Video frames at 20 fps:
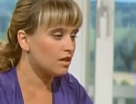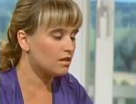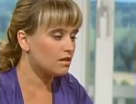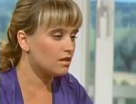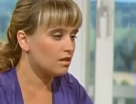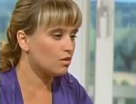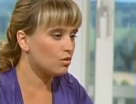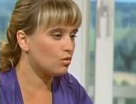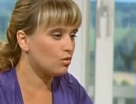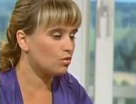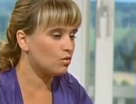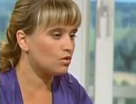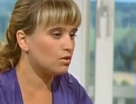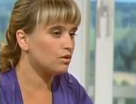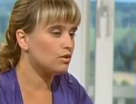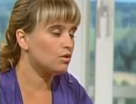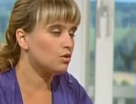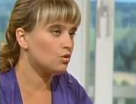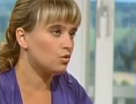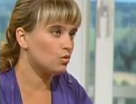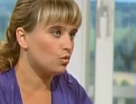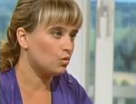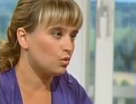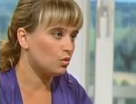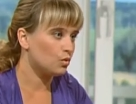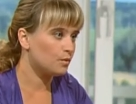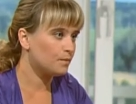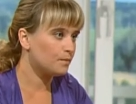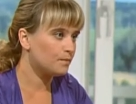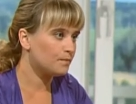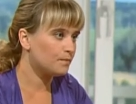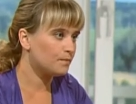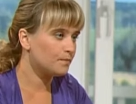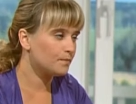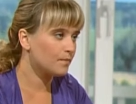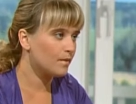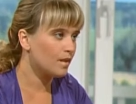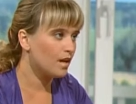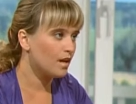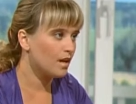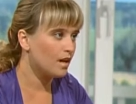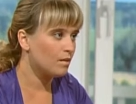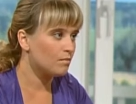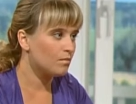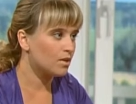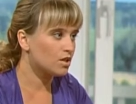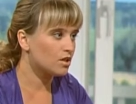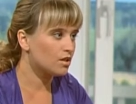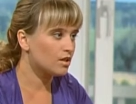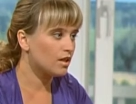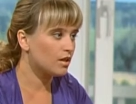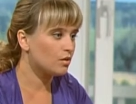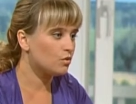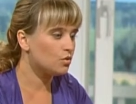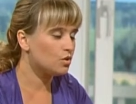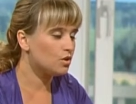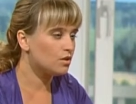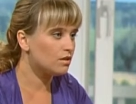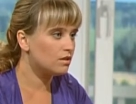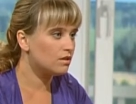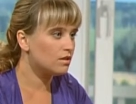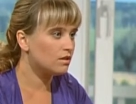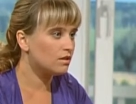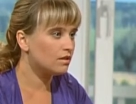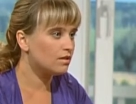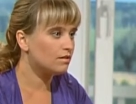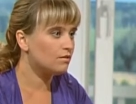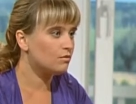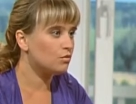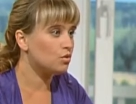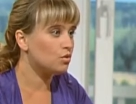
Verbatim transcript: я закончила школу, пошла учиться